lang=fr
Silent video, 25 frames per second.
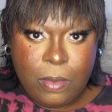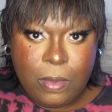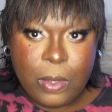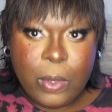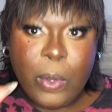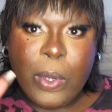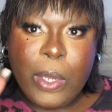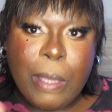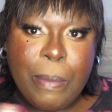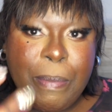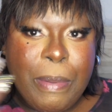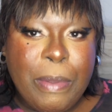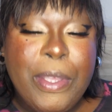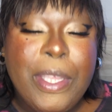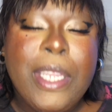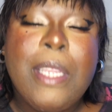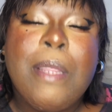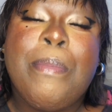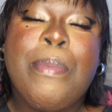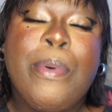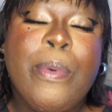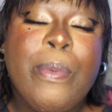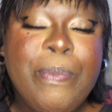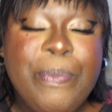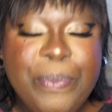Ok, puis
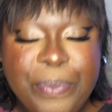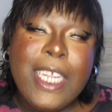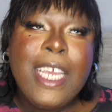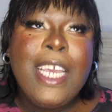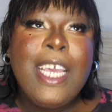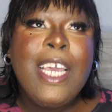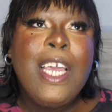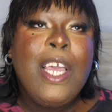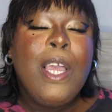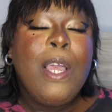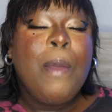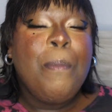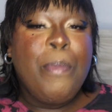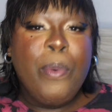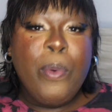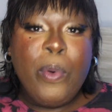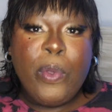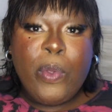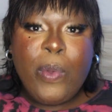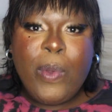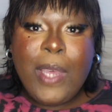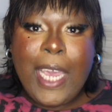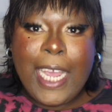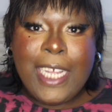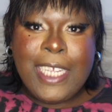bon. Bon,
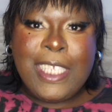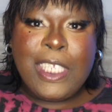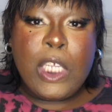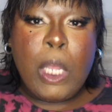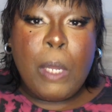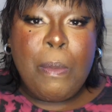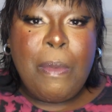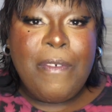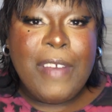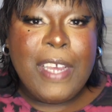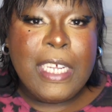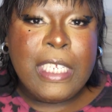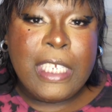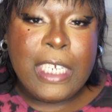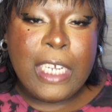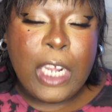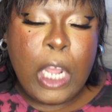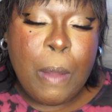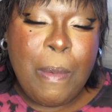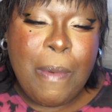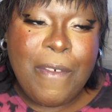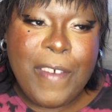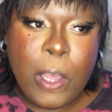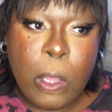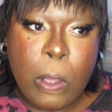you guys, comment on va dire
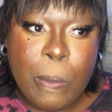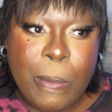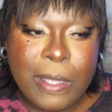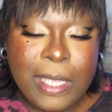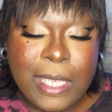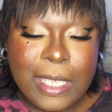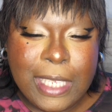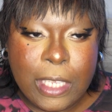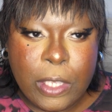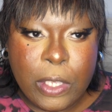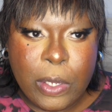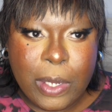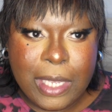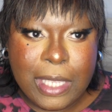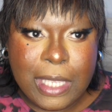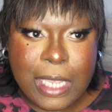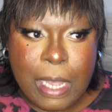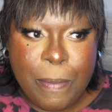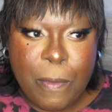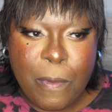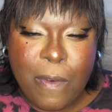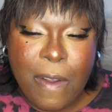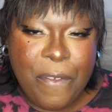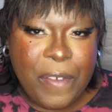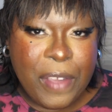Comment on va commencer cette story
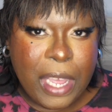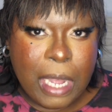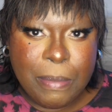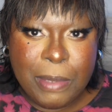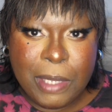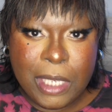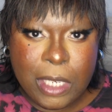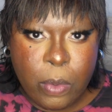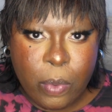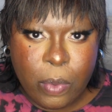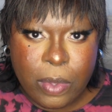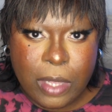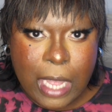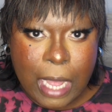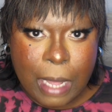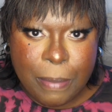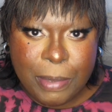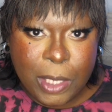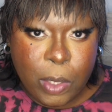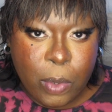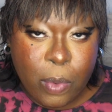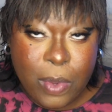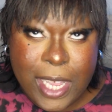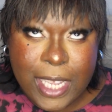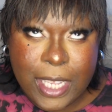time On va faire un petit, un
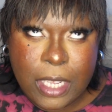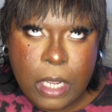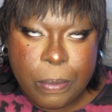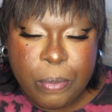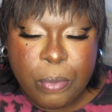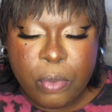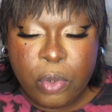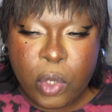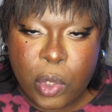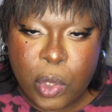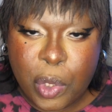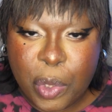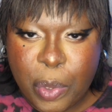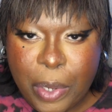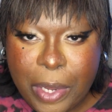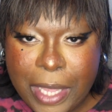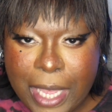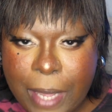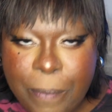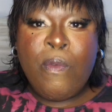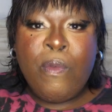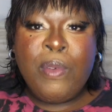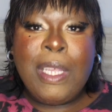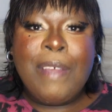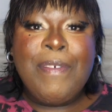petit contexte, comme toujours, tu
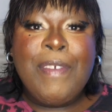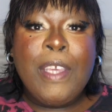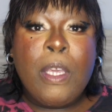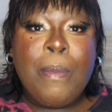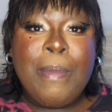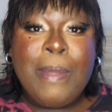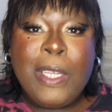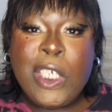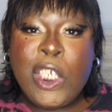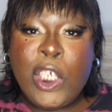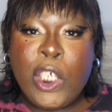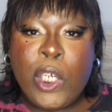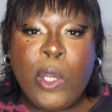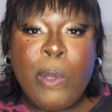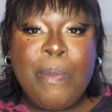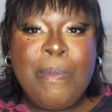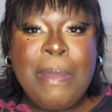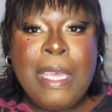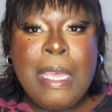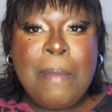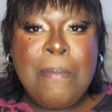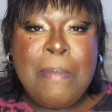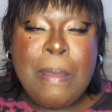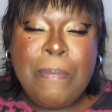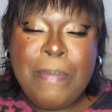connais. Vous savez que maintenant j'ai
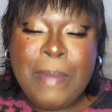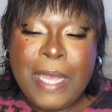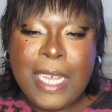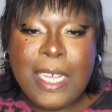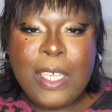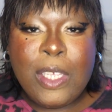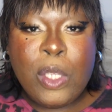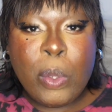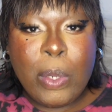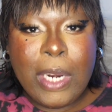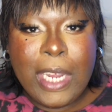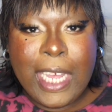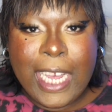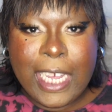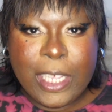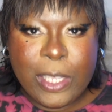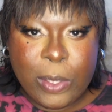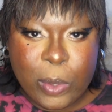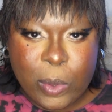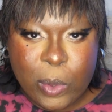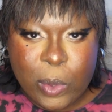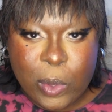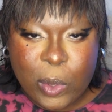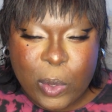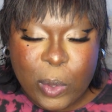remis mes pieds sur les
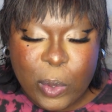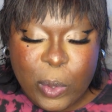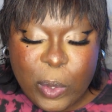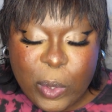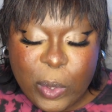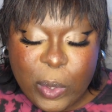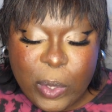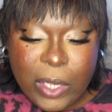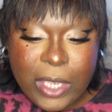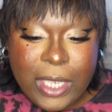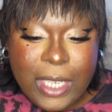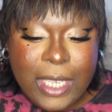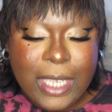réseaux sociaux,